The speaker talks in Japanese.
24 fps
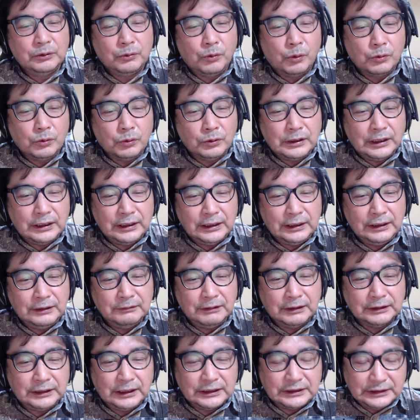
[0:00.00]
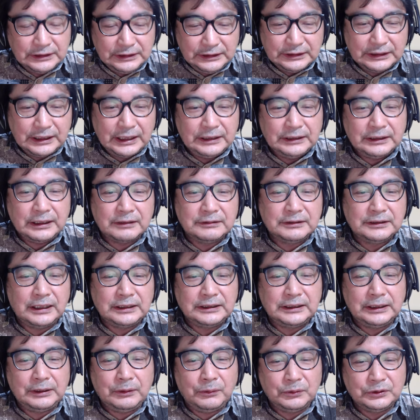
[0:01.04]
ここから私に選択
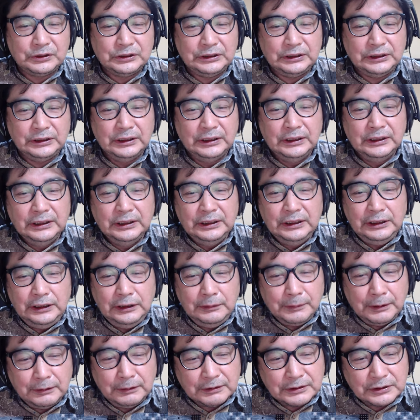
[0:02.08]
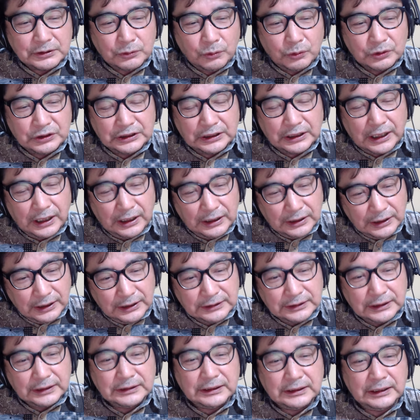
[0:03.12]
させてほしい。今は少し考
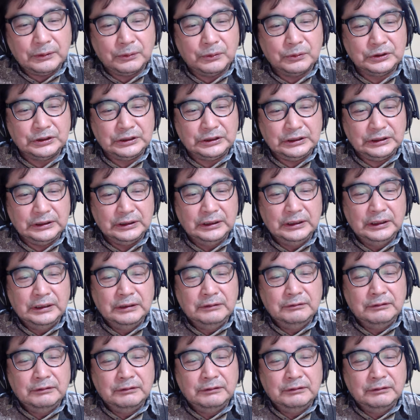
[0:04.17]
えさせてほしい。